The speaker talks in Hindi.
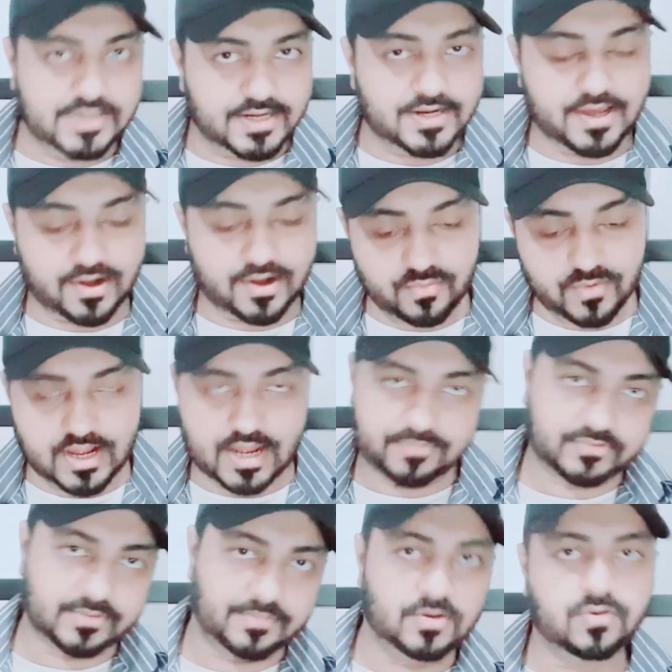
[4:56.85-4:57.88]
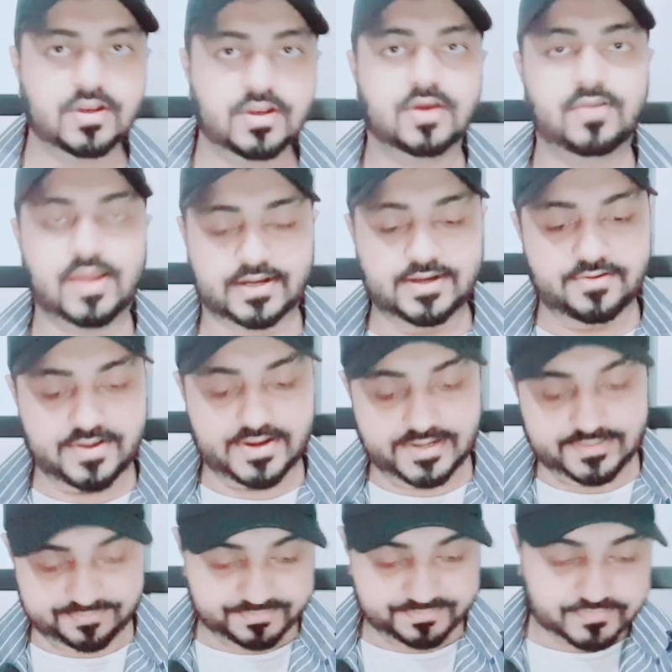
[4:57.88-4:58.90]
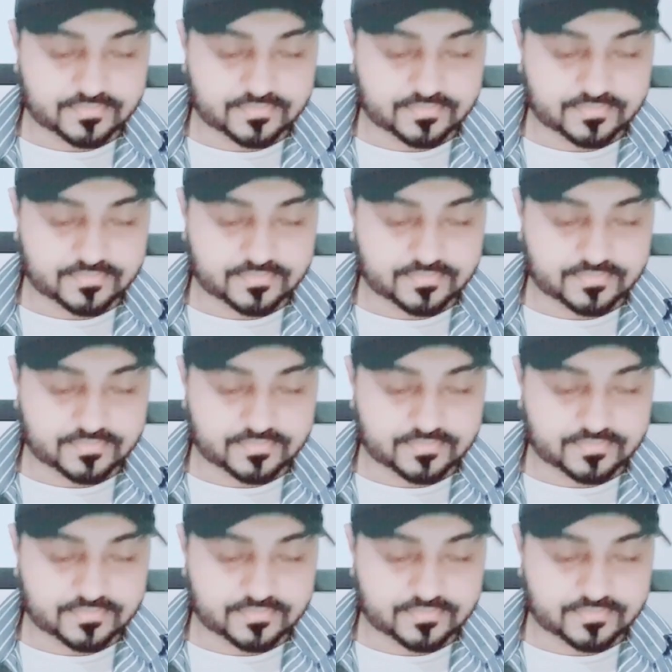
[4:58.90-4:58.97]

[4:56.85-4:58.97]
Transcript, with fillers: शेयर कर लूँगा आप सब लोगों ने कनेक्टेड रहना है